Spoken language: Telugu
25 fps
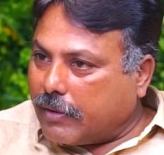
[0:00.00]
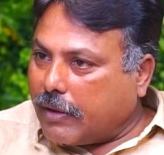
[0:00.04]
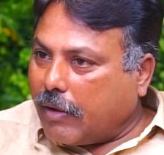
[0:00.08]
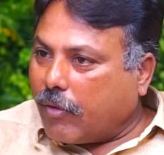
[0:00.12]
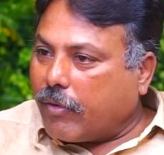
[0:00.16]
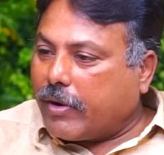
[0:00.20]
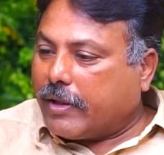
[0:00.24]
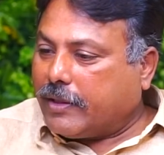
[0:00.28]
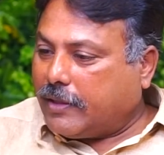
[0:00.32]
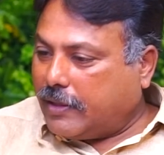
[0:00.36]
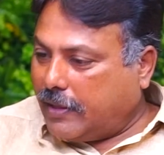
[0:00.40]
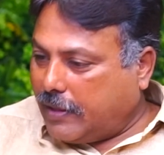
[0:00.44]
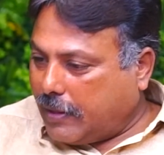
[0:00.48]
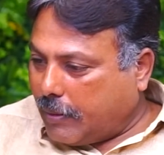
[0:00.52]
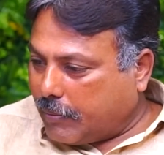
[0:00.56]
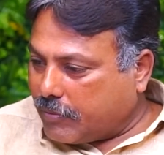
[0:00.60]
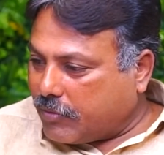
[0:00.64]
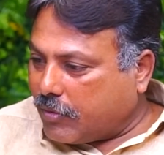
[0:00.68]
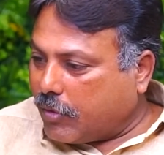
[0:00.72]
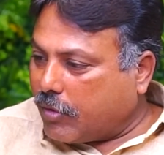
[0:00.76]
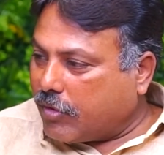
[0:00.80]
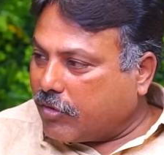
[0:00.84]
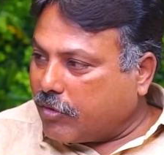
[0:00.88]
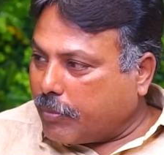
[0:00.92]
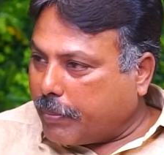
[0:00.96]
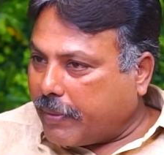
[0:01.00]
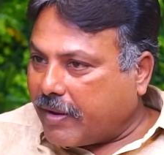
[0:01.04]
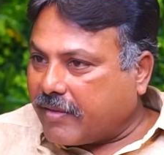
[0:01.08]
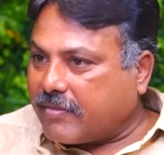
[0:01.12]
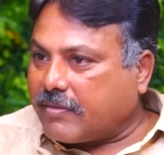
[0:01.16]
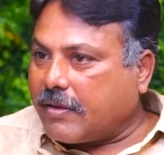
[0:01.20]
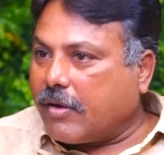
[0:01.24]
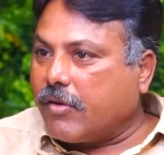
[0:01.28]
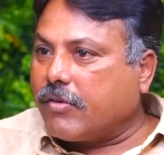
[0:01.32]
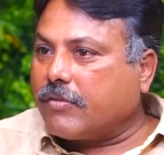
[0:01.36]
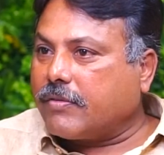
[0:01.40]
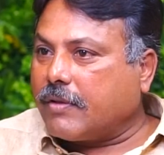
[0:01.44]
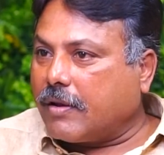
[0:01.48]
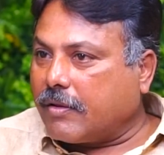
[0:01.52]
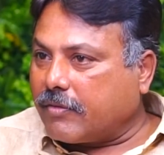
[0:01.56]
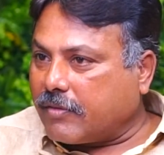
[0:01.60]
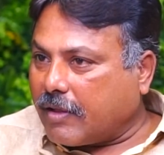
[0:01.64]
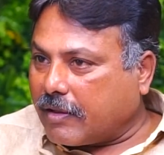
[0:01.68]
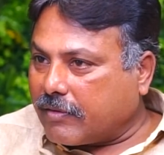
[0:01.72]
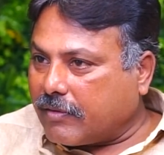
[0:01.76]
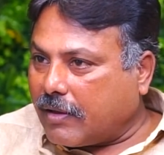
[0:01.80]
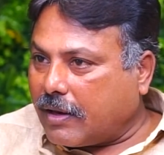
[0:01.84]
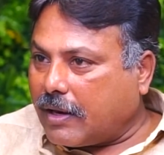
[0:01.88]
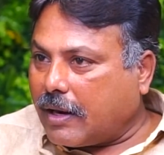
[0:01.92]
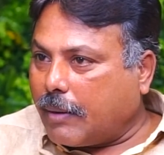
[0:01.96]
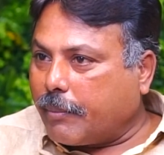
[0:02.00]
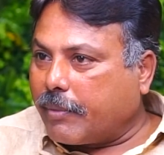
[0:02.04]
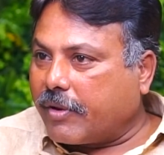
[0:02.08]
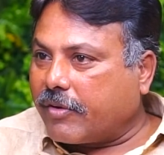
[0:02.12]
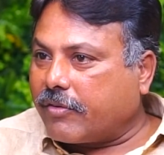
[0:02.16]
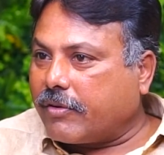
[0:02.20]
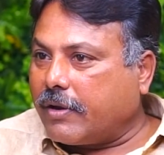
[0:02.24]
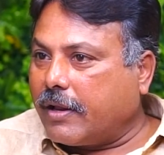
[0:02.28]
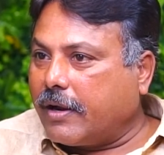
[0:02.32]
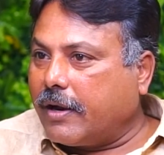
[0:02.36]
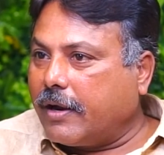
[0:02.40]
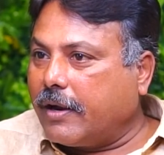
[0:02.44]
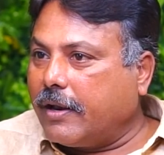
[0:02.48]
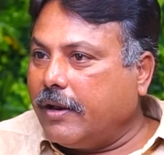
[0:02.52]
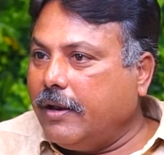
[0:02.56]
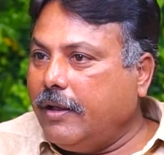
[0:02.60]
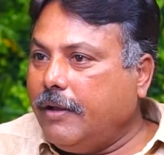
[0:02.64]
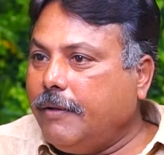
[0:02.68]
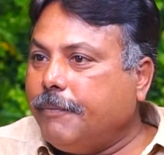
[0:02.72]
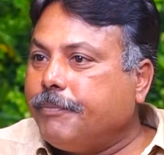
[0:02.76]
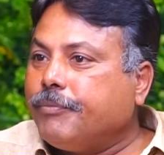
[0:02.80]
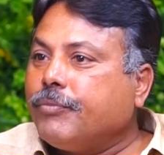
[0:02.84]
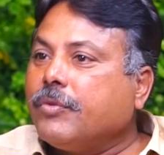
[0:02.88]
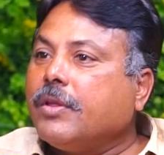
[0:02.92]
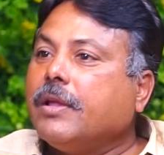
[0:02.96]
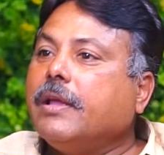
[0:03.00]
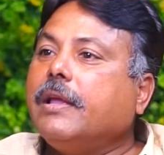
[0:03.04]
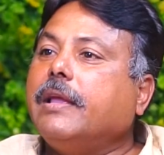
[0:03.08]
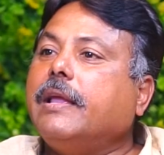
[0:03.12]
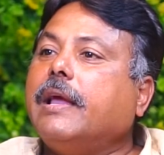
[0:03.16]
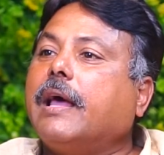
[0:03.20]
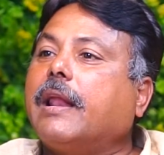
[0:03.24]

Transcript: ఎవరైతే ఈ అంశం గురించి ప్రస్తావిస్తున్న సజ్జల రామకృష్ణారెడ్డిని hmm.